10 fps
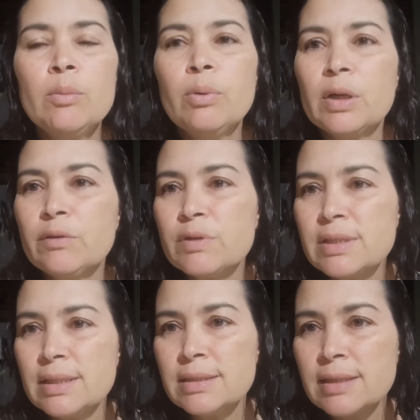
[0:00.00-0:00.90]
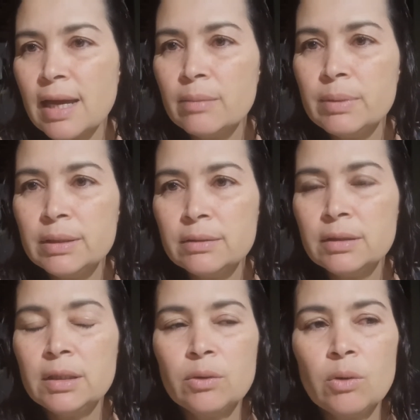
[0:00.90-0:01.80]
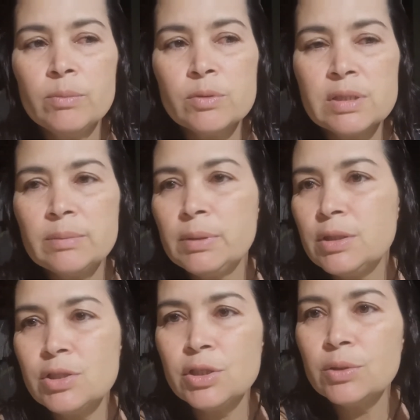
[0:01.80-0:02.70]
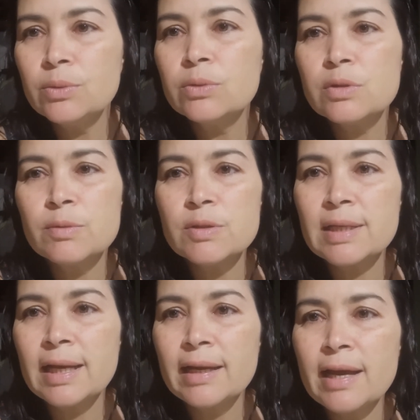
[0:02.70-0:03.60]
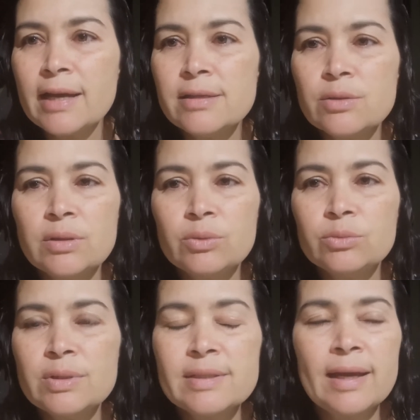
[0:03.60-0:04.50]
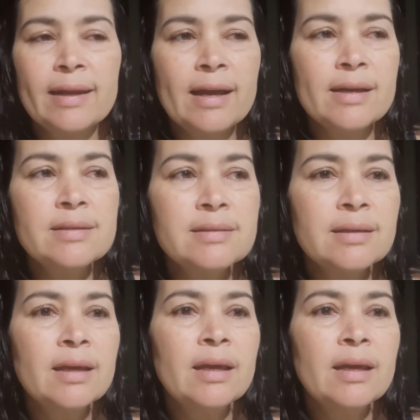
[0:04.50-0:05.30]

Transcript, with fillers: Porque vocês sabem que, como eu sempre digo nos meus canais, eu tenho dois canais,